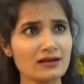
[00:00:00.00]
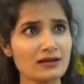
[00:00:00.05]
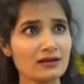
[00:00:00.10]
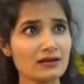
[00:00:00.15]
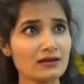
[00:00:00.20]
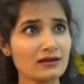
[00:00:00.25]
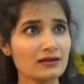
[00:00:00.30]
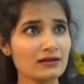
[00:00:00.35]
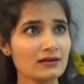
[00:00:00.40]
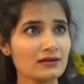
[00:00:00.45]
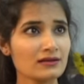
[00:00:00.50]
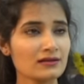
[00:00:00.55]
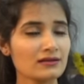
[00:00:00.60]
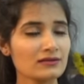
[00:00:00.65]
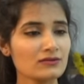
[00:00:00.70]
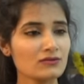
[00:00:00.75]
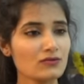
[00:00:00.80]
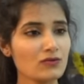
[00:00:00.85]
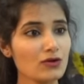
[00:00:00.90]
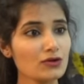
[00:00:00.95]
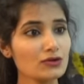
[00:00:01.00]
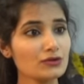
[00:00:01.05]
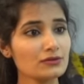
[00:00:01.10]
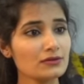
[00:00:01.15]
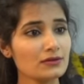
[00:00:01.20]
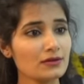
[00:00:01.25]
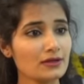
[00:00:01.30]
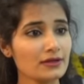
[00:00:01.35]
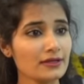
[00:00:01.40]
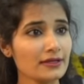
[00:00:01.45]
இவன் கூட
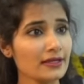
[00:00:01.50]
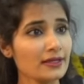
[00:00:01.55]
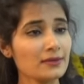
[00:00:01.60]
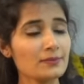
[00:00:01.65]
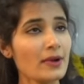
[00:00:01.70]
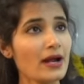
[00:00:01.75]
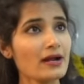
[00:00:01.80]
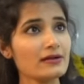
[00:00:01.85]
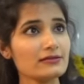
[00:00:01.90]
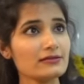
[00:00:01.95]
படுக்கக்கூடாதுன்ற ஒரு முடிவோடு